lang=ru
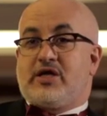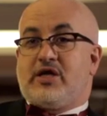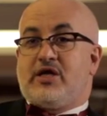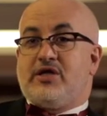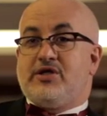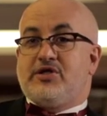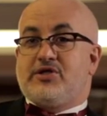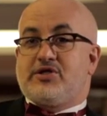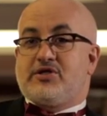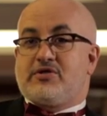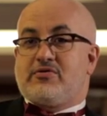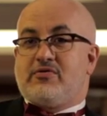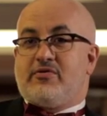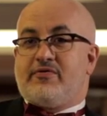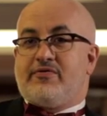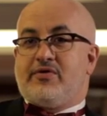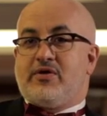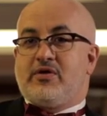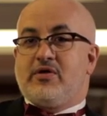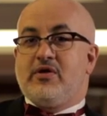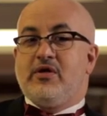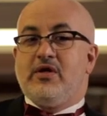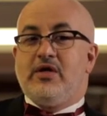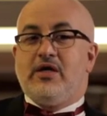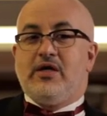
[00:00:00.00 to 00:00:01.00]
количество
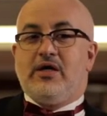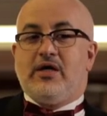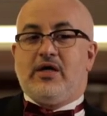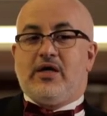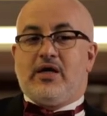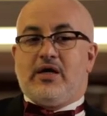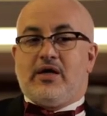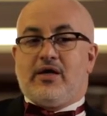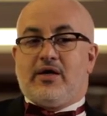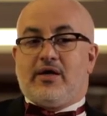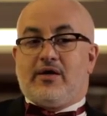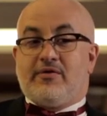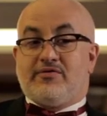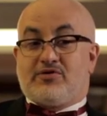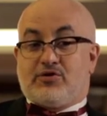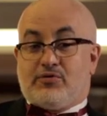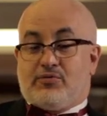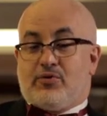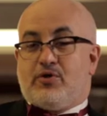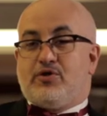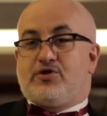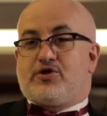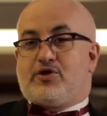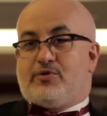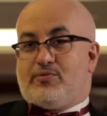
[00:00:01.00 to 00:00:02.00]
вин. А, все
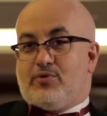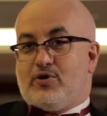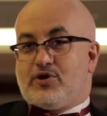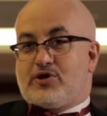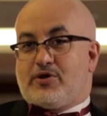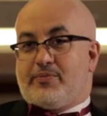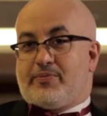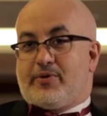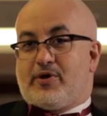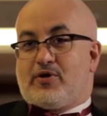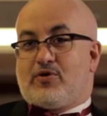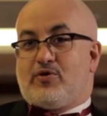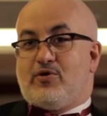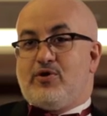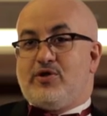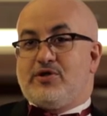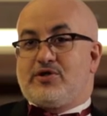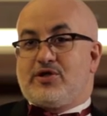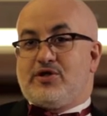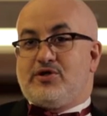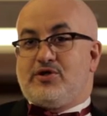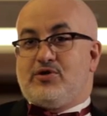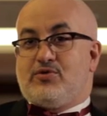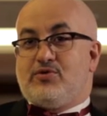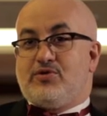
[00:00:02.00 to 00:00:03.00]
больше и больше
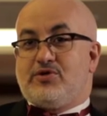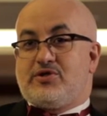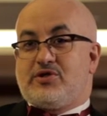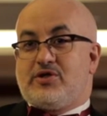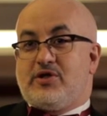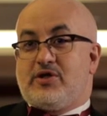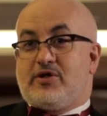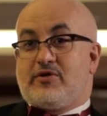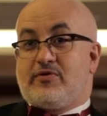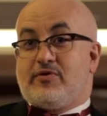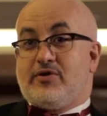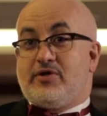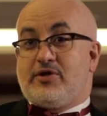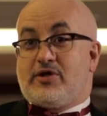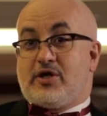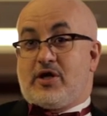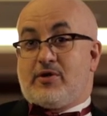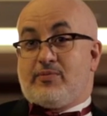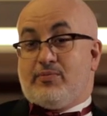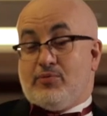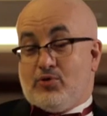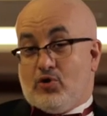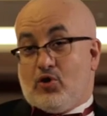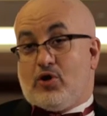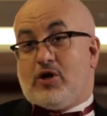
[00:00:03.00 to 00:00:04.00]
приходится дегустировать,
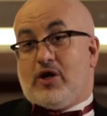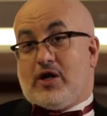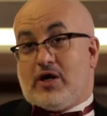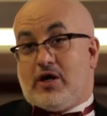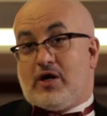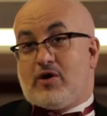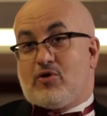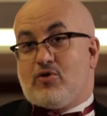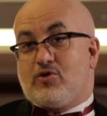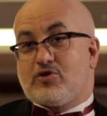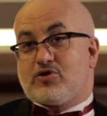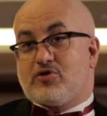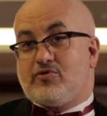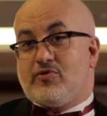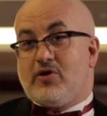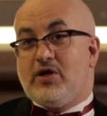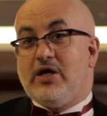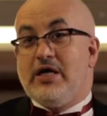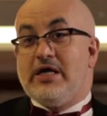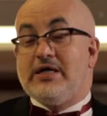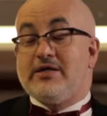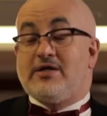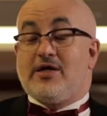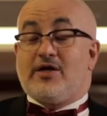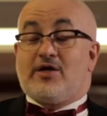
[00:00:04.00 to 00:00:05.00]
как много хорошего,
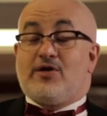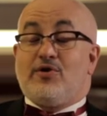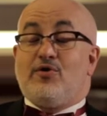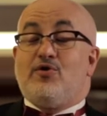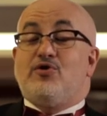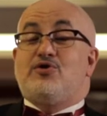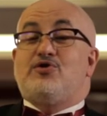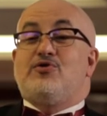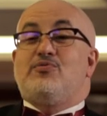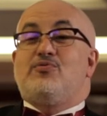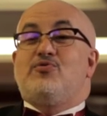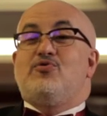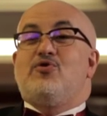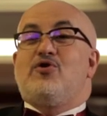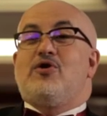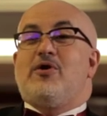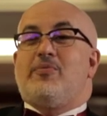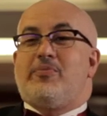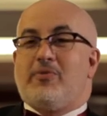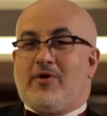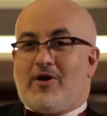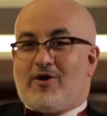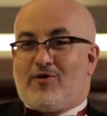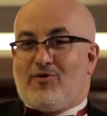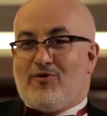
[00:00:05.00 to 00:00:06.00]
так и очень много
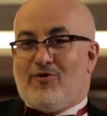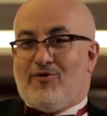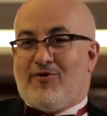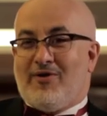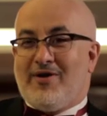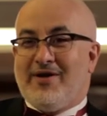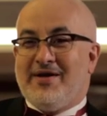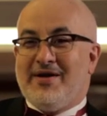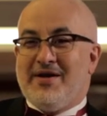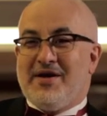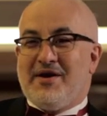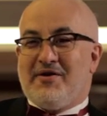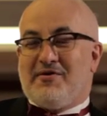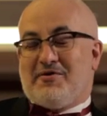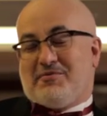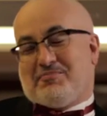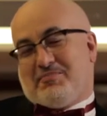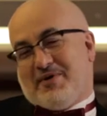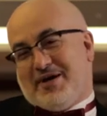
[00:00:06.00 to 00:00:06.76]
плохого. Вот